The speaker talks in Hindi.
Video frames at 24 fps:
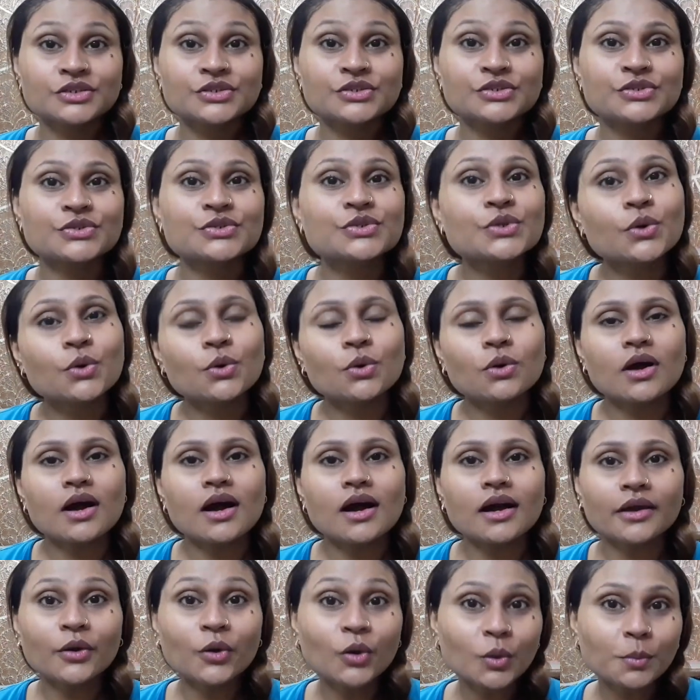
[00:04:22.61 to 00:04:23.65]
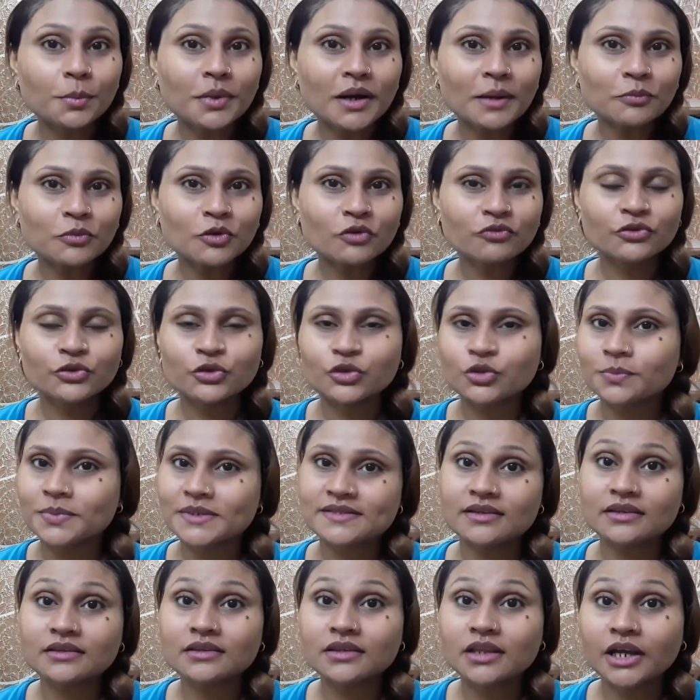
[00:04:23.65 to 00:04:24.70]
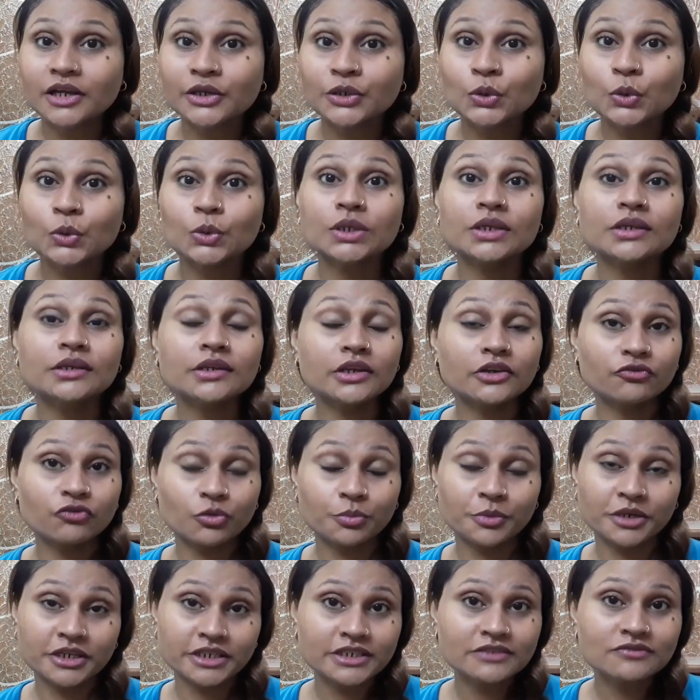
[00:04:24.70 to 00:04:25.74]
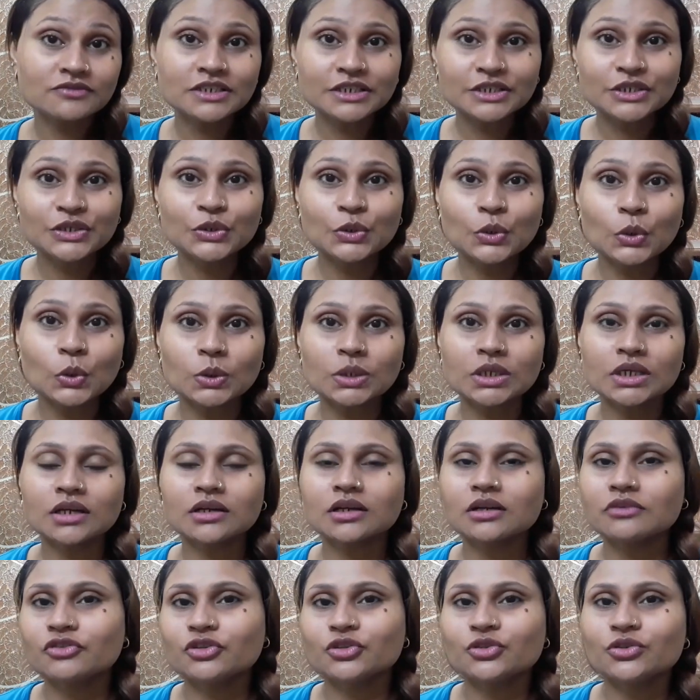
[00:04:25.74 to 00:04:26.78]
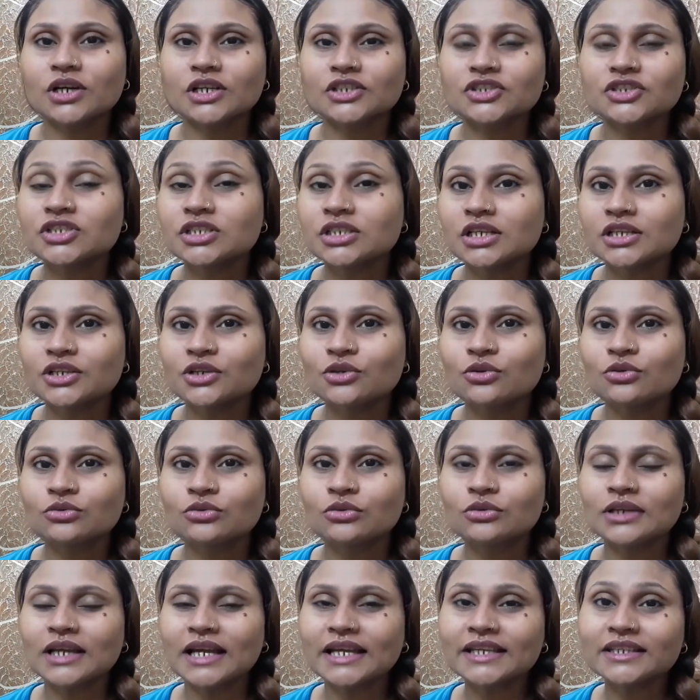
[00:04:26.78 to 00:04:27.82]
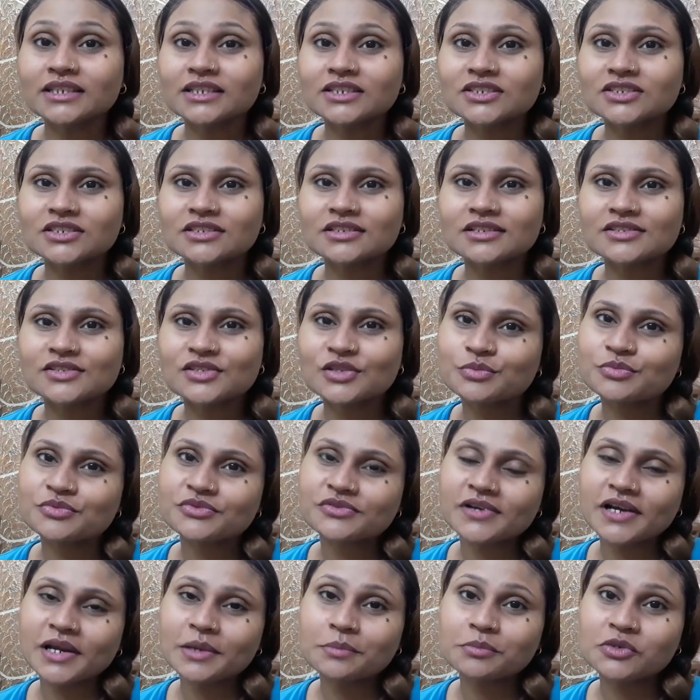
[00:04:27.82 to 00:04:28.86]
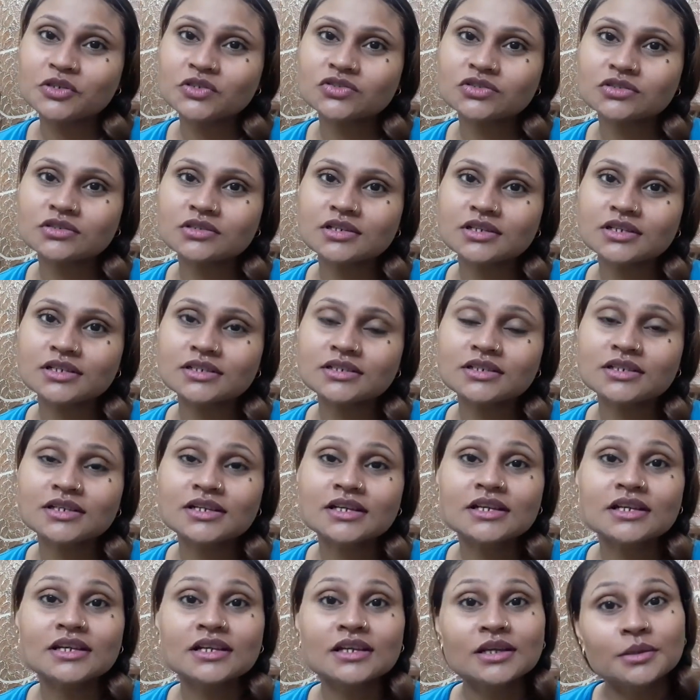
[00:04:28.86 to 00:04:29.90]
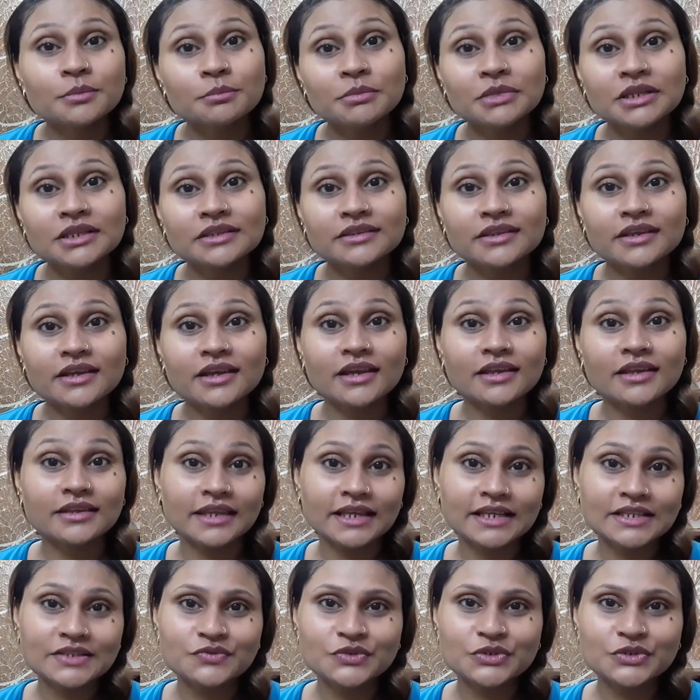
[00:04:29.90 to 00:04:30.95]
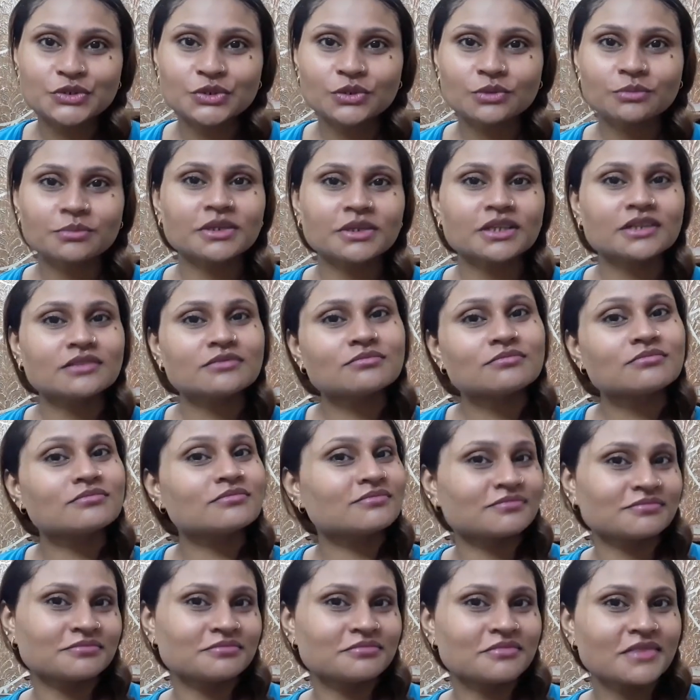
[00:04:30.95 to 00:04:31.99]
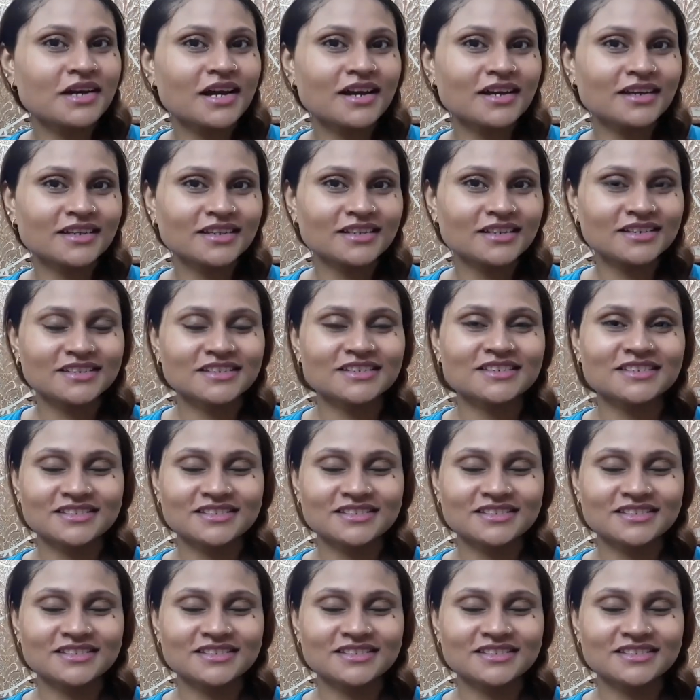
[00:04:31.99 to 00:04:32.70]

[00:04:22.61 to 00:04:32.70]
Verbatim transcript: सो आई होप आपको वीडियो पसंद आई होगी इन्फॉर्मेटिव लगी होगी अगर वीडियो अच्छी लगी हो तो लाइक कीजिएगा सब्सक्राइब कीजिएगा मिलते हैं नेक्स्ट वीडियो में बाय